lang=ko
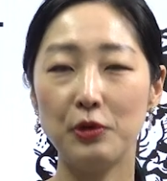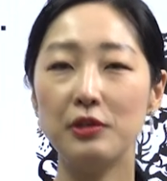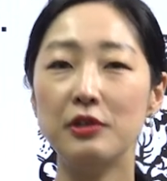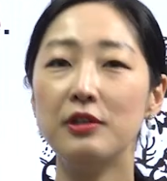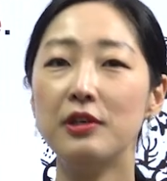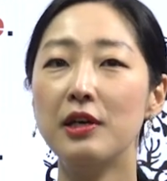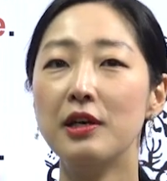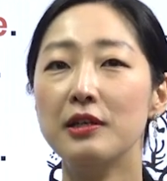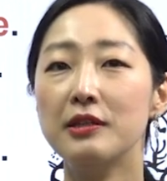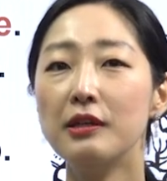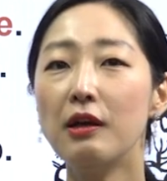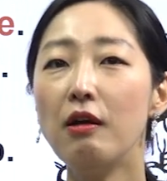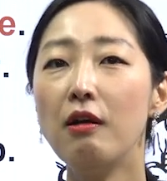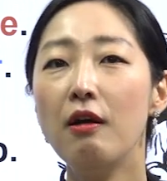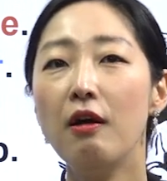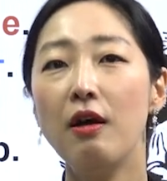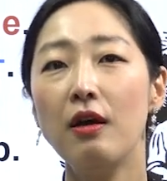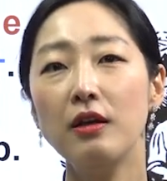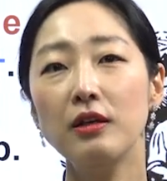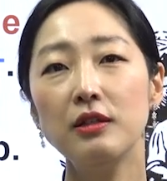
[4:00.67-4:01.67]
이렇게 해서
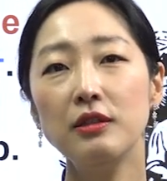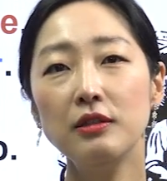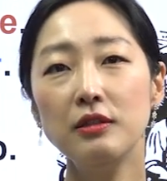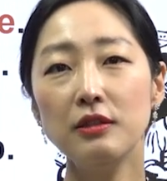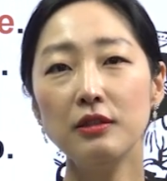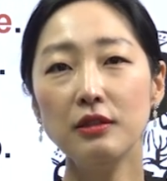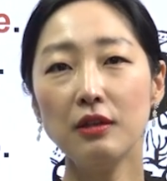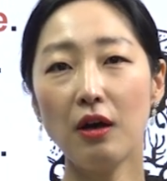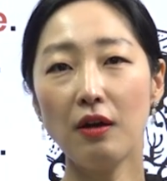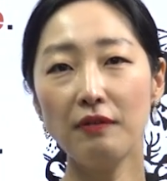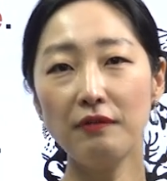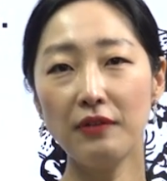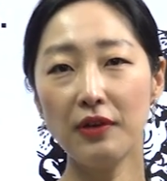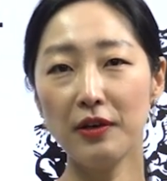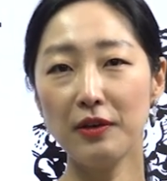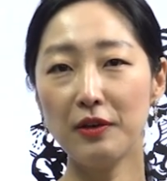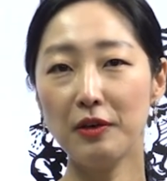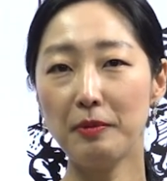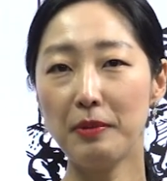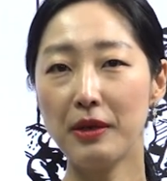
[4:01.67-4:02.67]
그
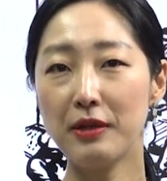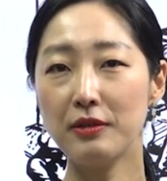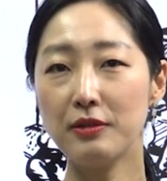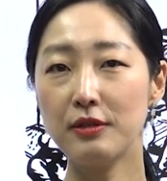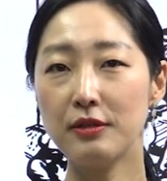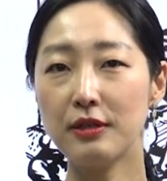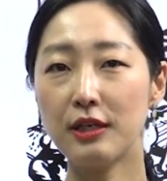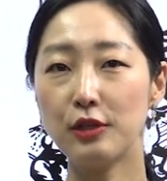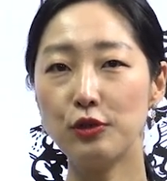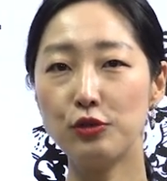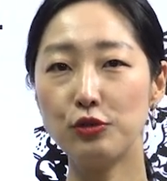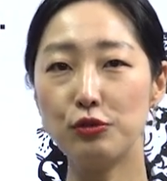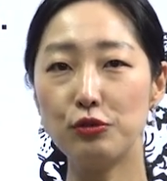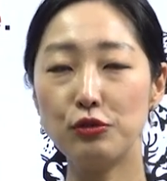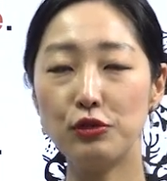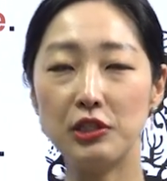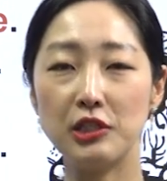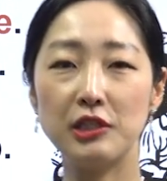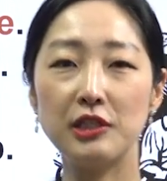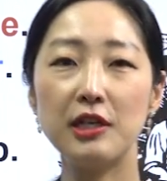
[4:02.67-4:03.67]
컨베이어 벨트가
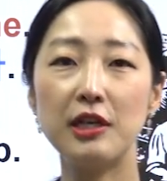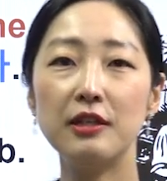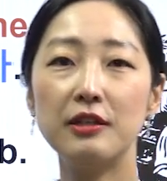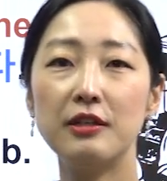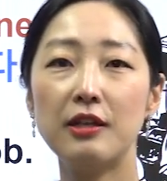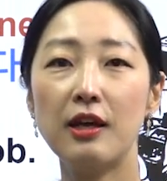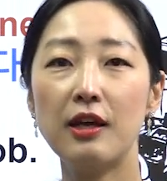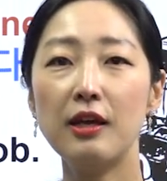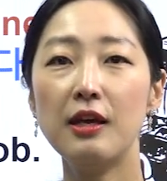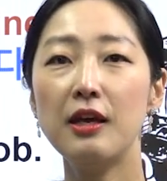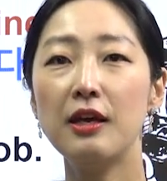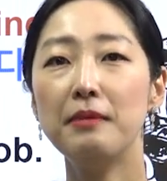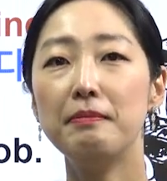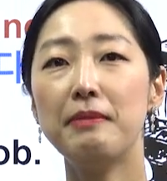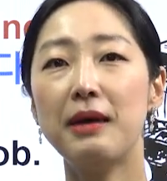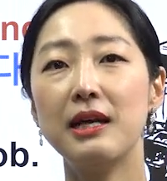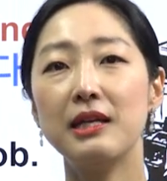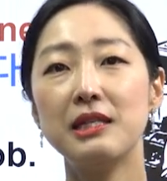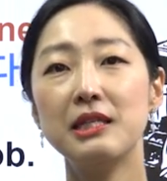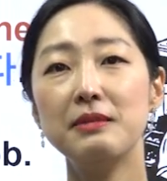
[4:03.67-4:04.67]
쭉 지날 때
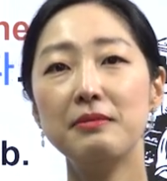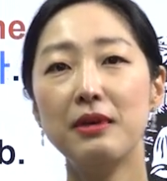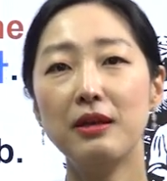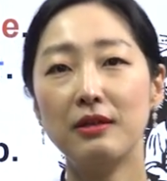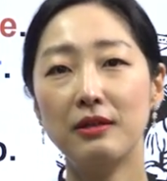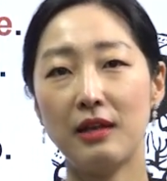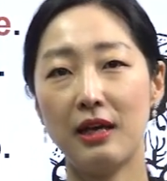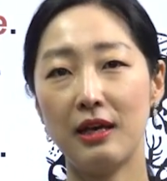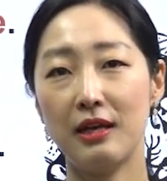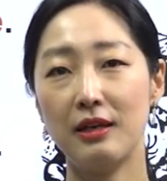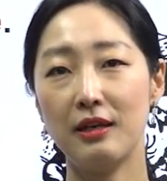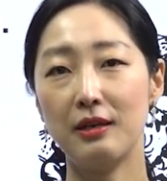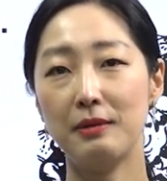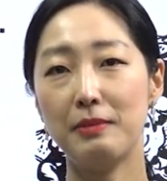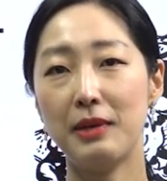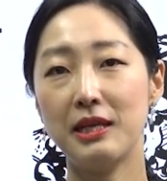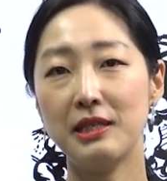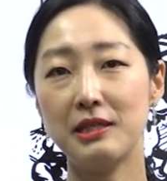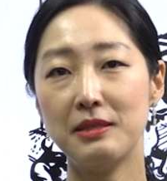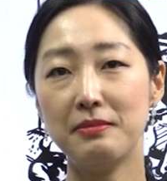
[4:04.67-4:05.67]
마지막 라인
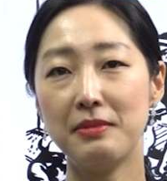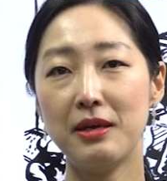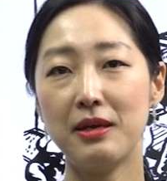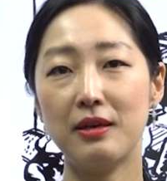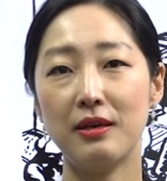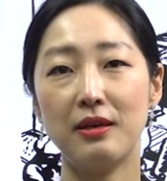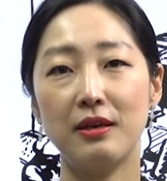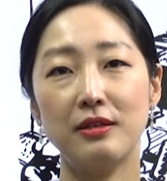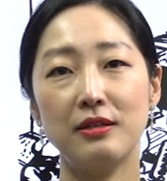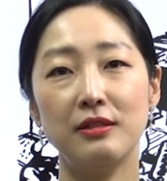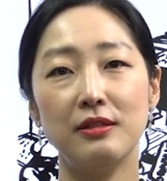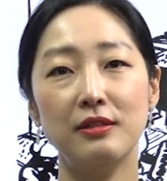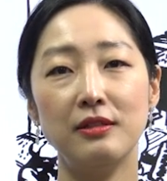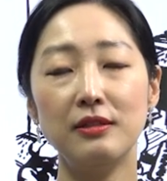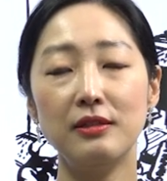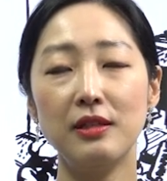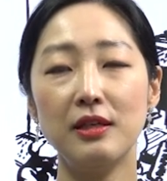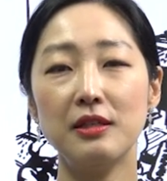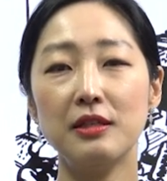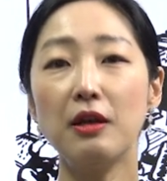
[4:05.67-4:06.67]
마지막 그
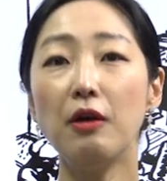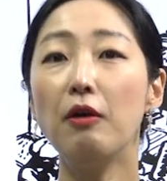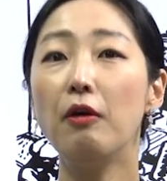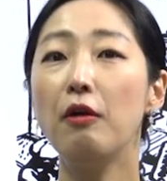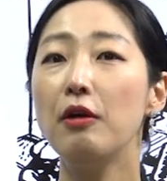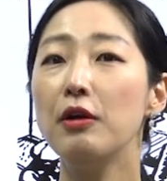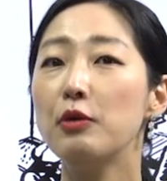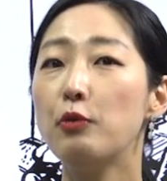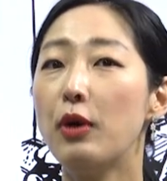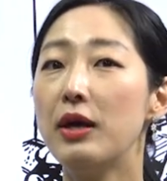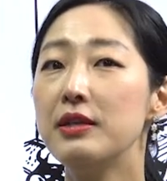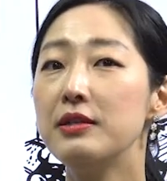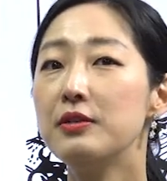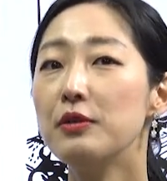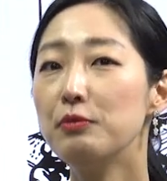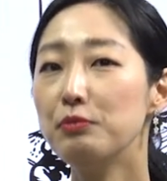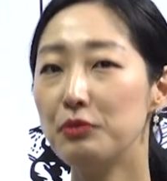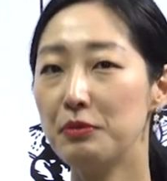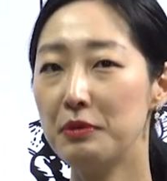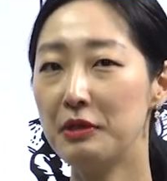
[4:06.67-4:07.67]
끝에서
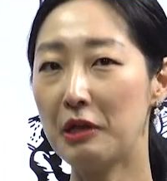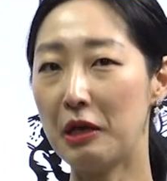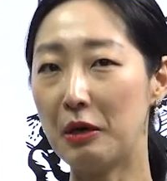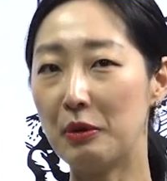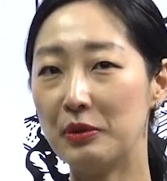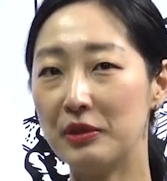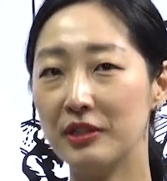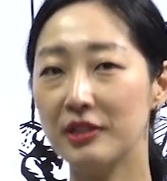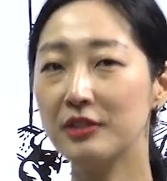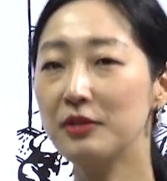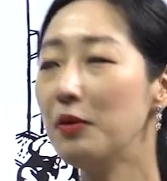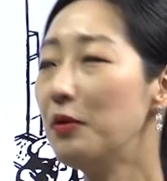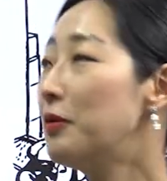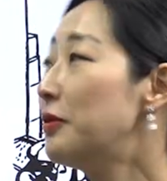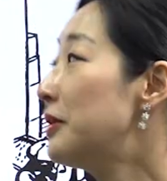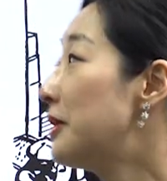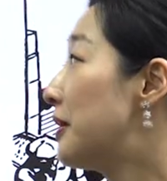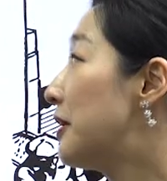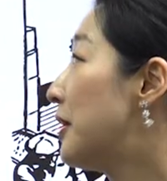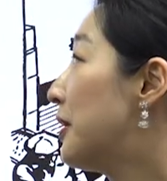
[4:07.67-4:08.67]
완성품이 나오는 그런
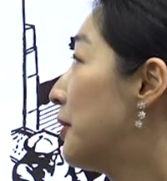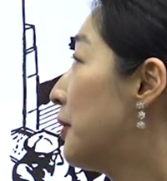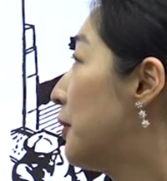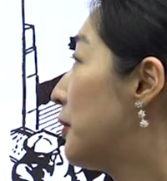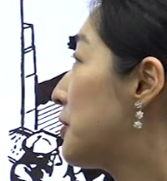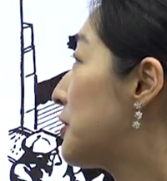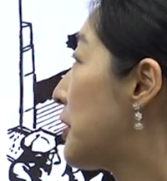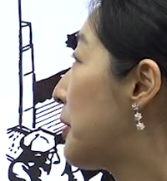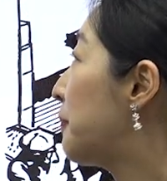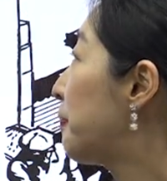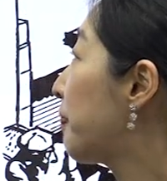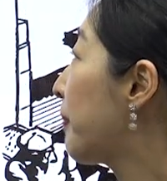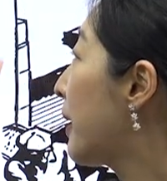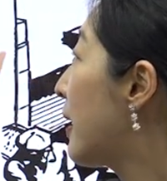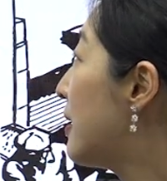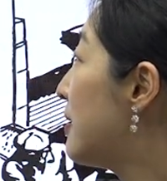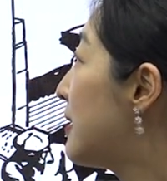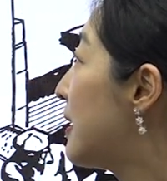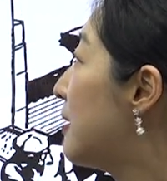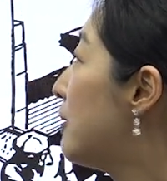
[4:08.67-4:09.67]
걸 얘기하는 거죠.
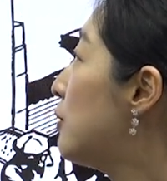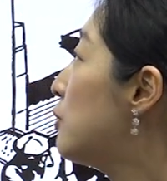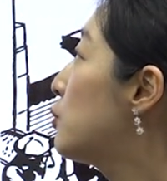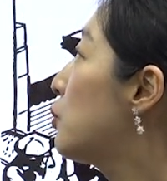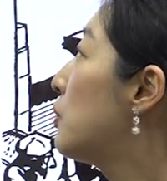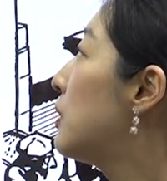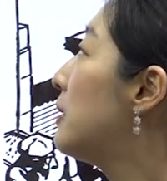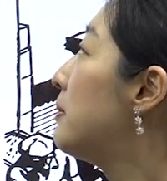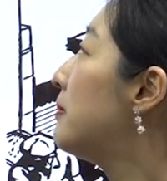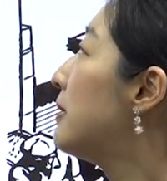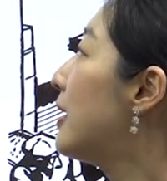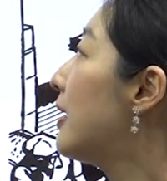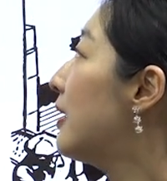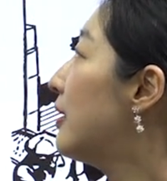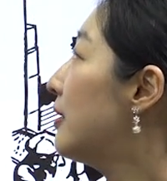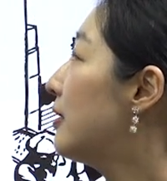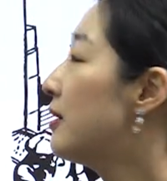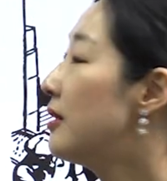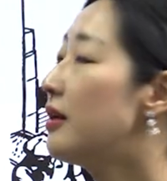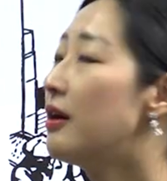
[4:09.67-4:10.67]
자 이런 조립
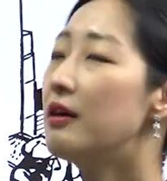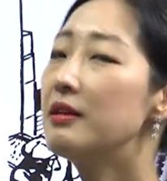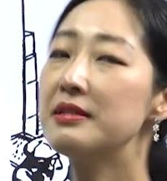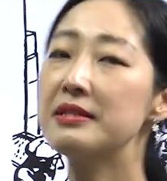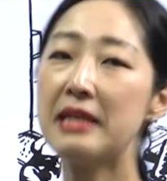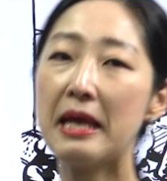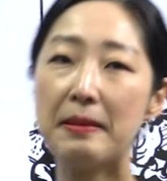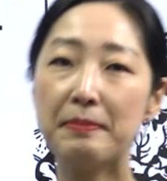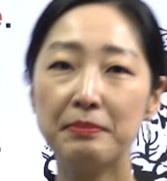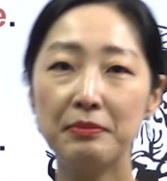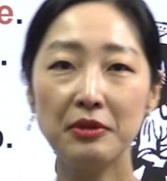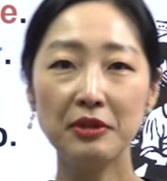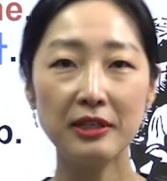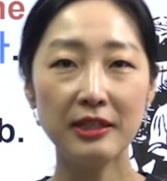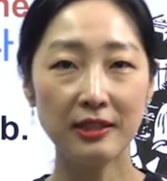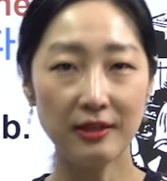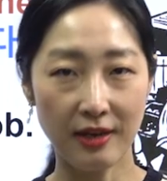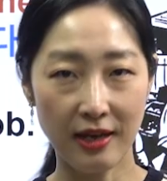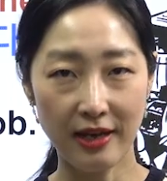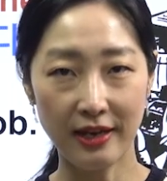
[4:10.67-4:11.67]
라인은
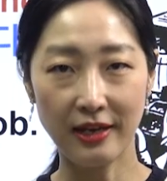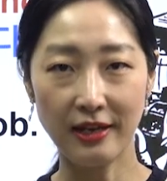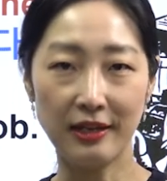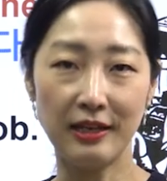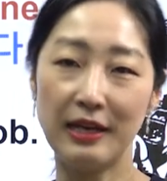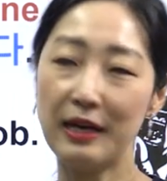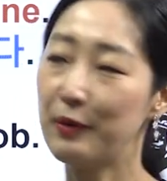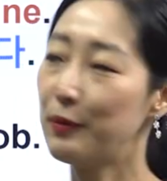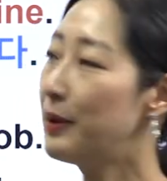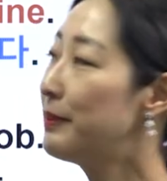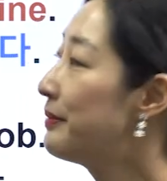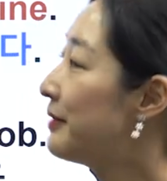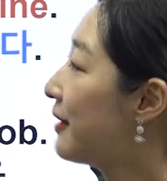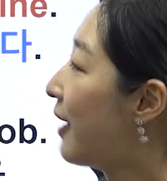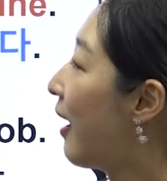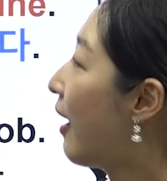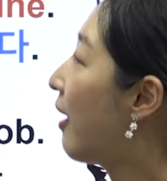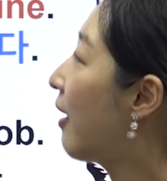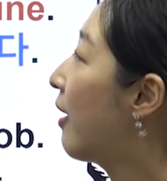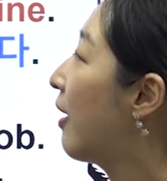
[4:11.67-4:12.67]
어셈블리 라인이라고
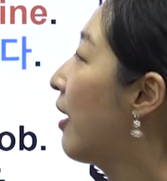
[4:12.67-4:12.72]
합니다.